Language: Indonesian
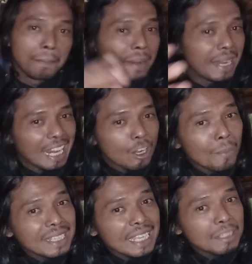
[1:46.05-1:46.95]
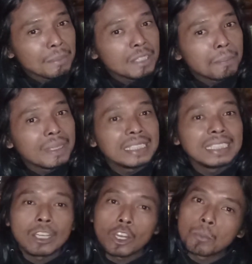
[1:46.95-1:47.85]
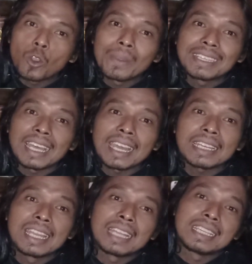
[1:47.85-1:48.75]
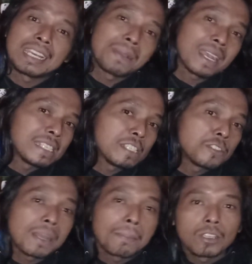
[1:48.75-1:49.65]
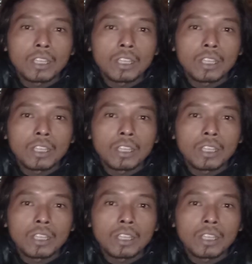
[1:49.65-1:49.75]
Berikan komentar teman-teman di kolom komentar dan terima kasih sudah menonton.